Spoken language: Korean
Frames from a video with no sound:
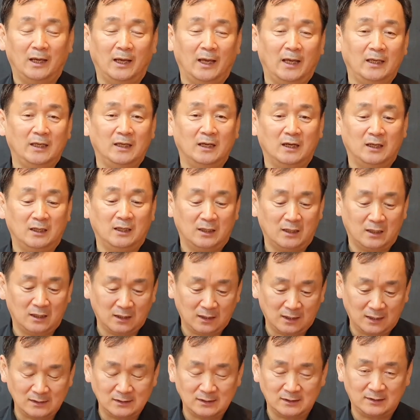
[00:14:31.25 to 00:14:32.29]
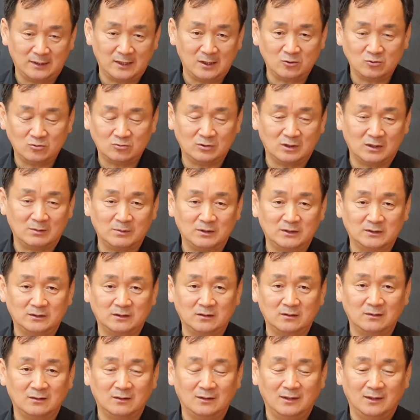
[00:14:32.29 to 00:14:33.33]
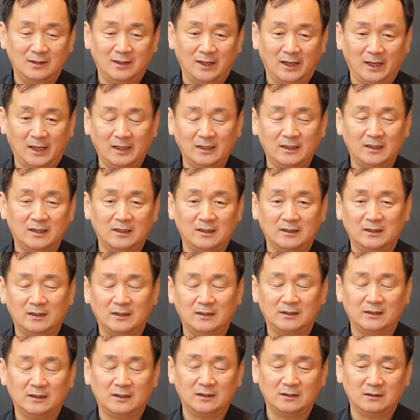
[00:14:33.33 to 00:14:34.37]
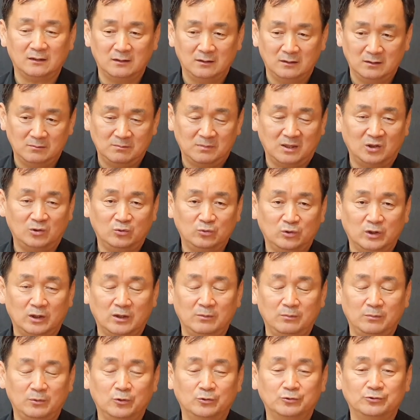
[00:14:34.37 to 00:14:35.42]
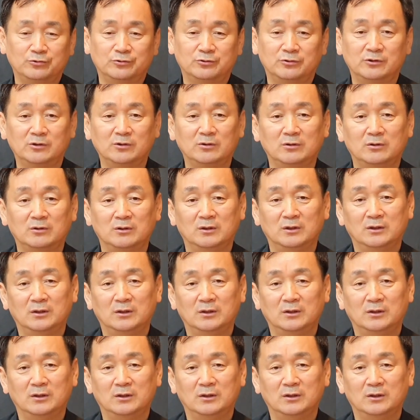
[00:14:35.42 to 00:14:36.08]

AI랑 같이 대국을 하면서 AI에게 바둑의 묘수들을